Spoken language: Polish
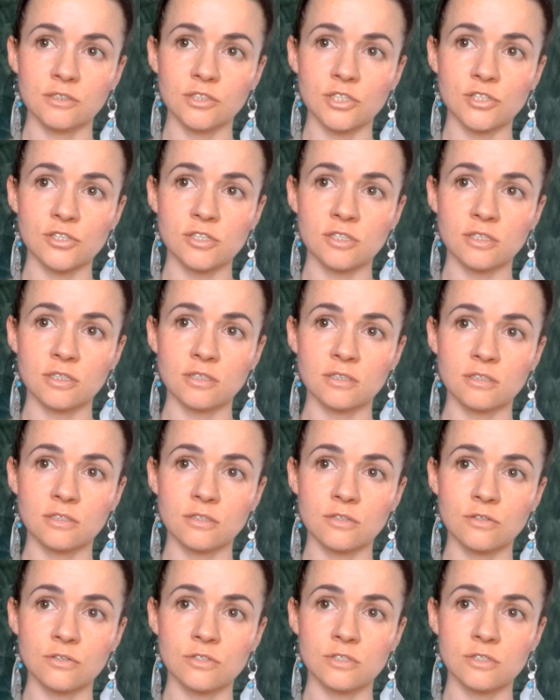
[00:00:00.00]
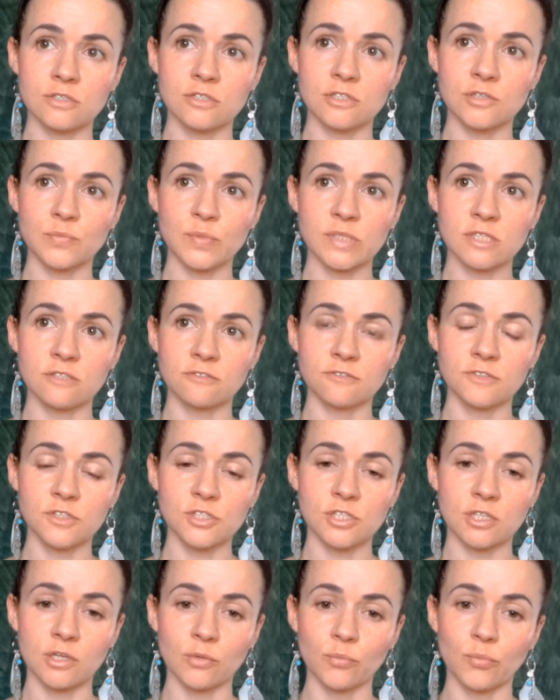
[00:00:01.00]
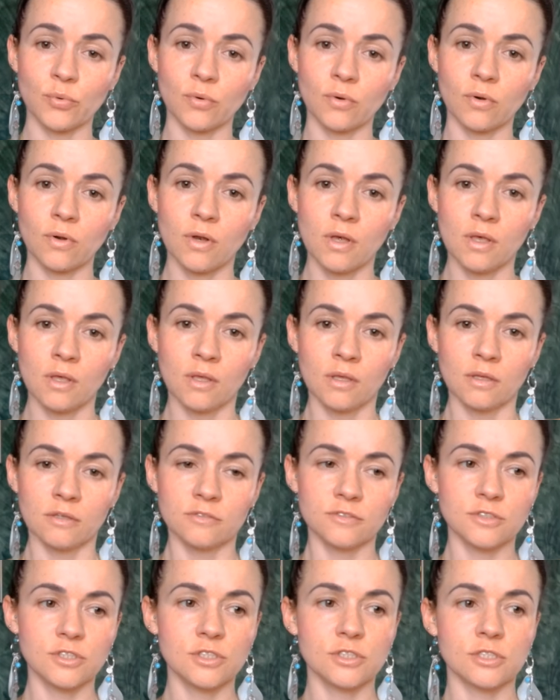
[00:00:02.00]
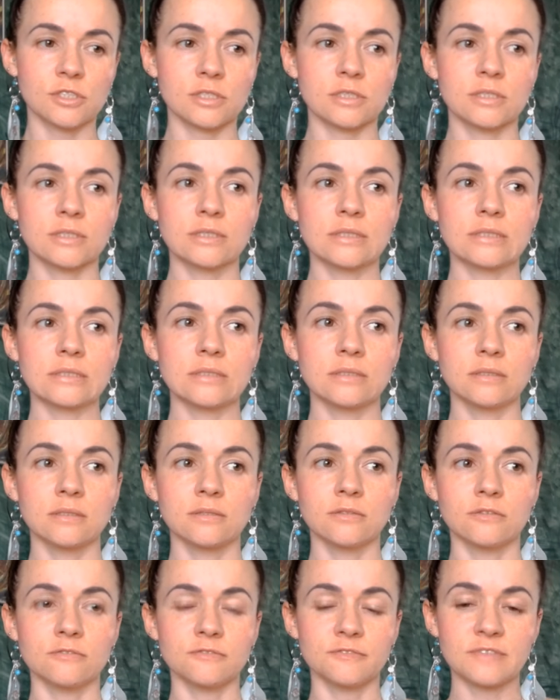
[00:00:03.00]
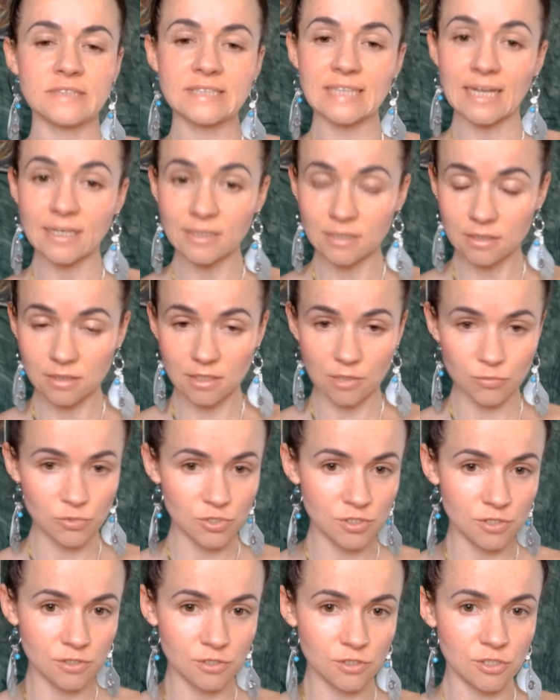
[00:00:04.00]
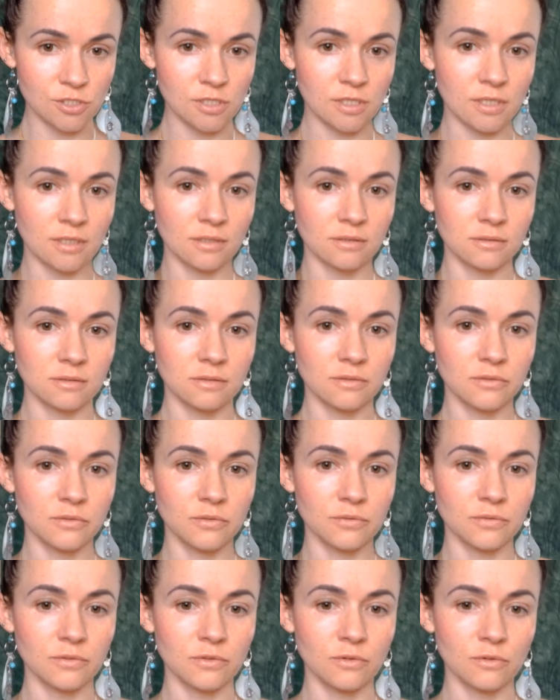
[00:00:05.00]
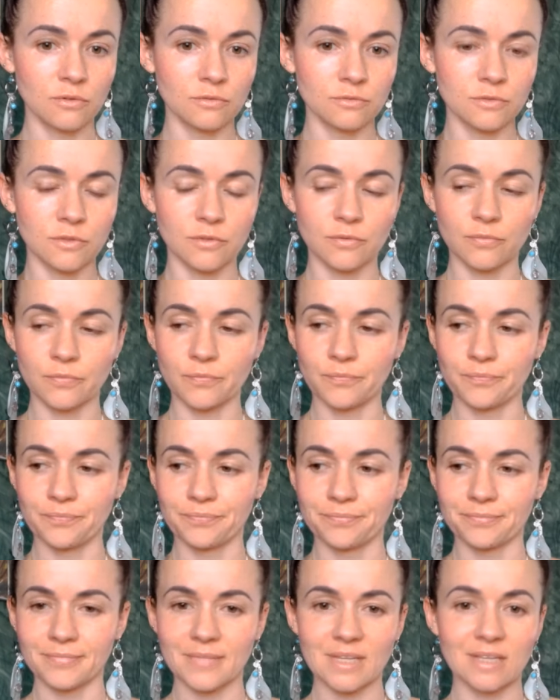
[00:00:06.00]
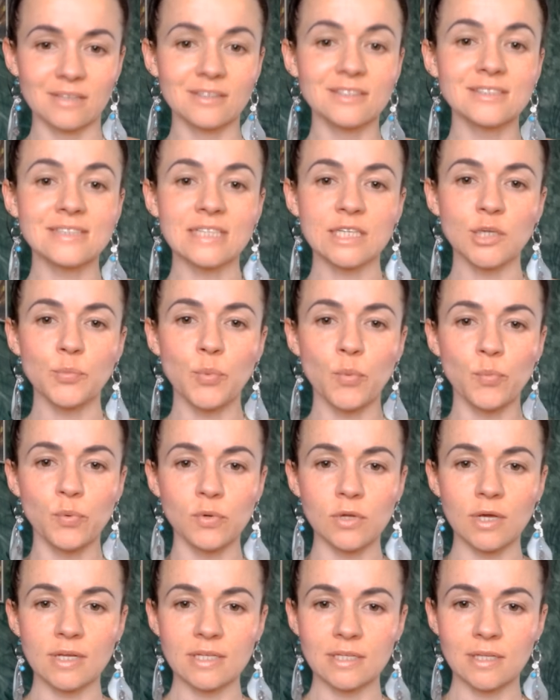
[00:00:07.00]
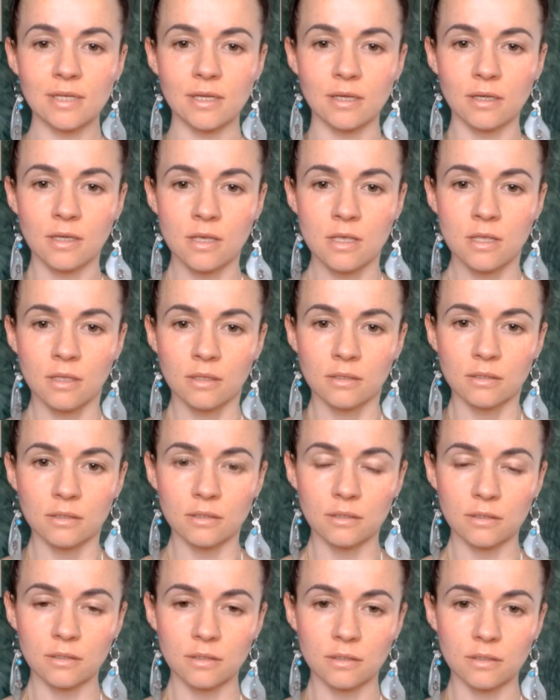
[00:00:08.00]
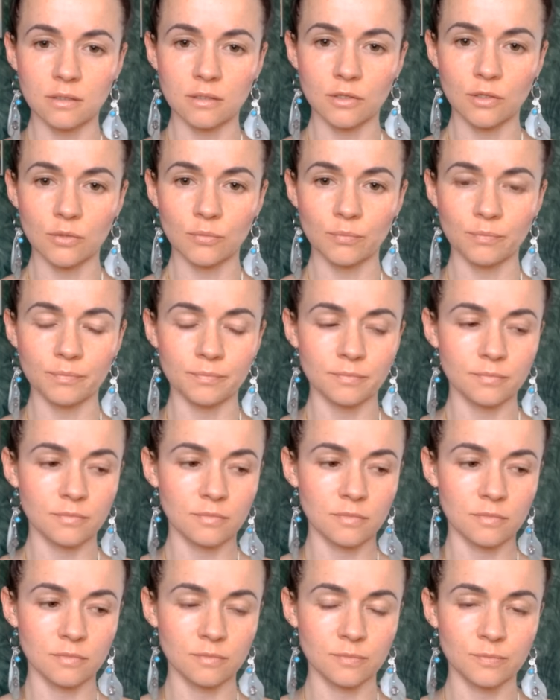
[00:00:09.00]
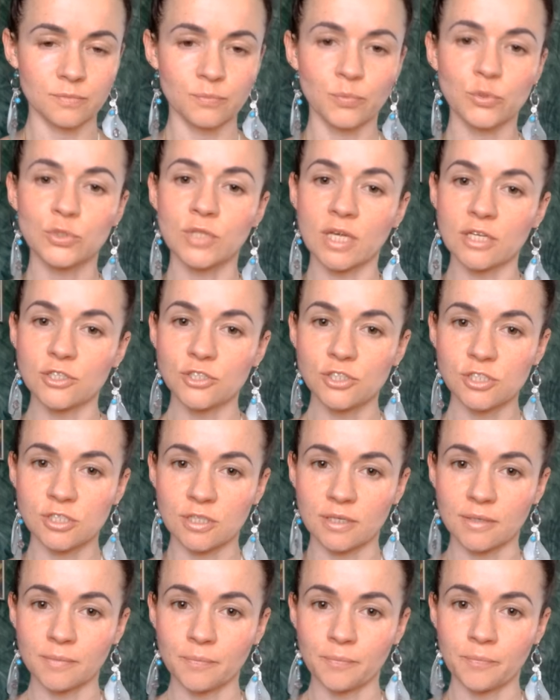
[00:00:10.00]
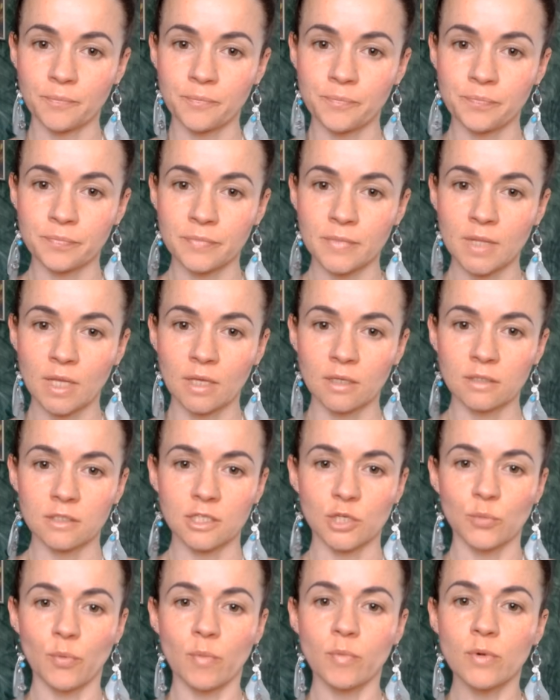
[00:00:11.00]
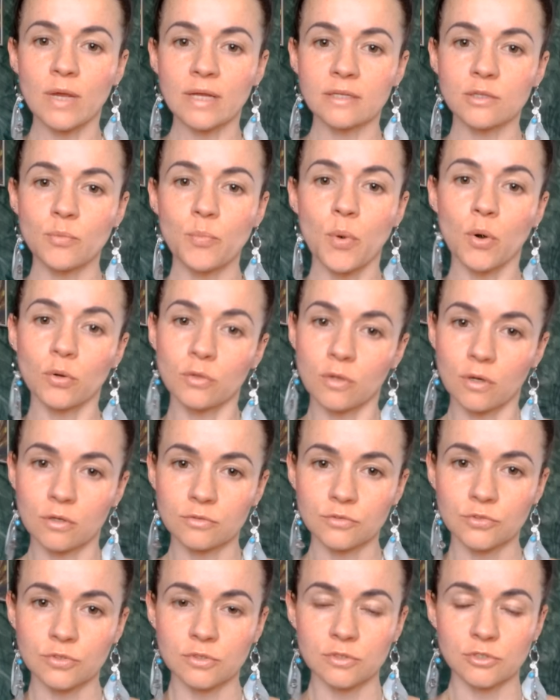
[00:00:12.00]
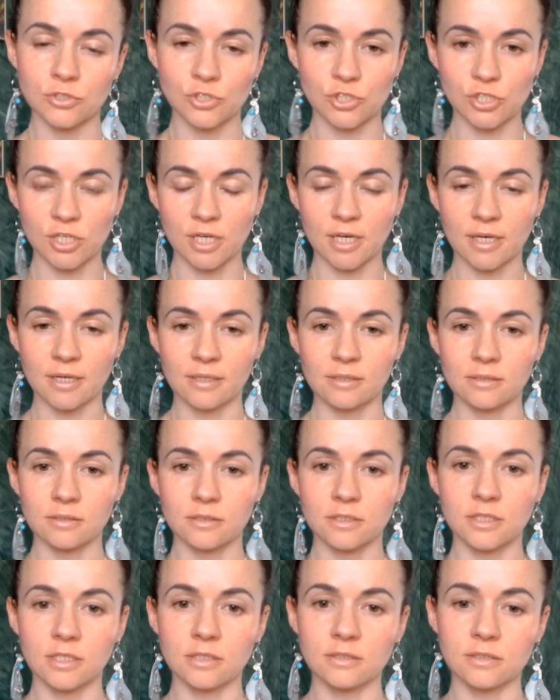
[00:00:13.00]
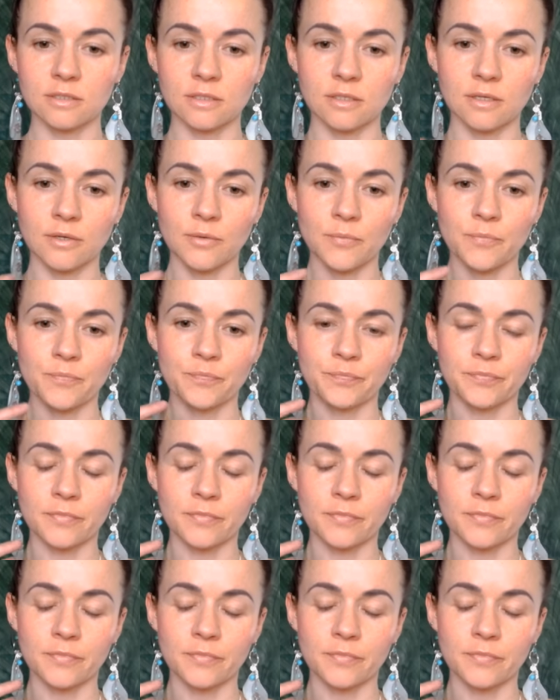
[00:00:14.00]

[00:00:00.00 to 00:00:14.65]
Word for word: rzeczy jest dosyć specyficzna, bo widzisz, wydaje nam się, że no, jest takie popularne e, podejście, taki popularny pogląd, że kiedy